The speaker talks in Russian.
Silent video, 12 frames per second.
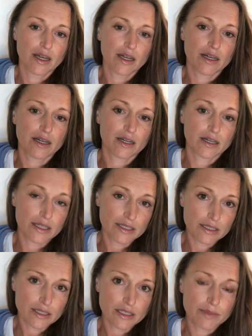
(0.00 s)
э,
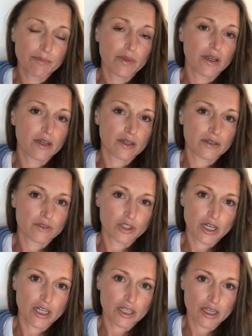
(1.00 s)
Энтони.
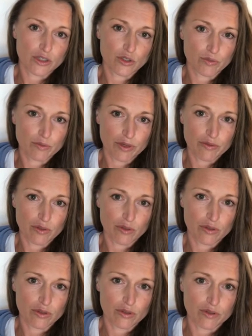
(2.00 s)
Вчера также он
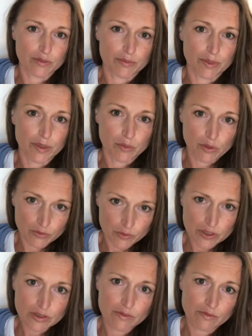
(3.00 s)
провел прямой
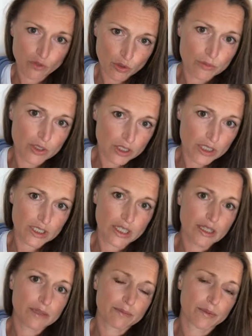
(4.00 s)
эфир, в том числе
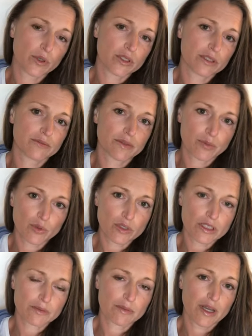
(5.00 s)
да, по этим
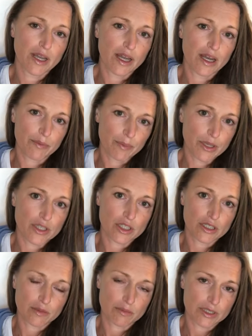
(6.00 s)
вопросам. Опять же,
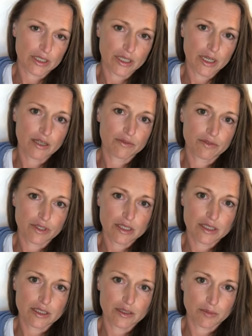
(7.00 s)
этот материал
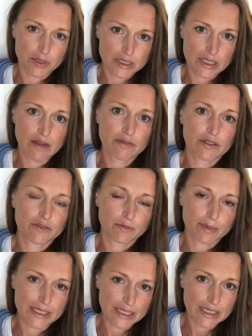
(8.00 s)
весь представлен в
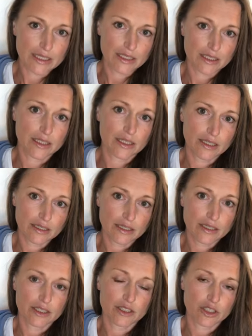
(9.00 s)
последней книге
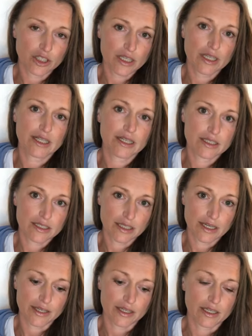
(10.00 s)
Энтони «Очищение для
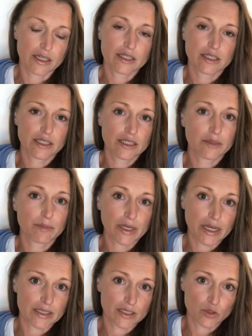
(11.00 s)
исцеления». Эта книга
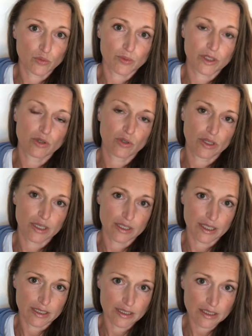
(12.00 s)
пока доступна только
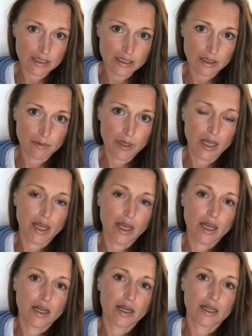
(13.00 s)
на английском.
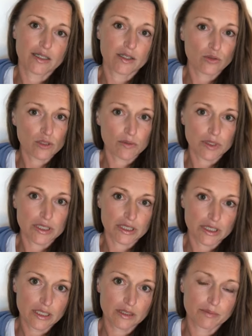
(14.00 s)
А на русском
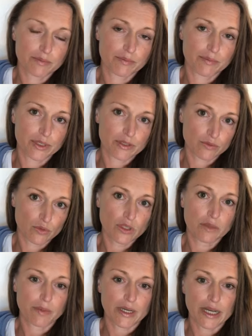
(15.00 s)
языке
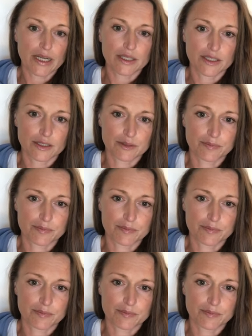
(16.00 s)
перевода пока нет.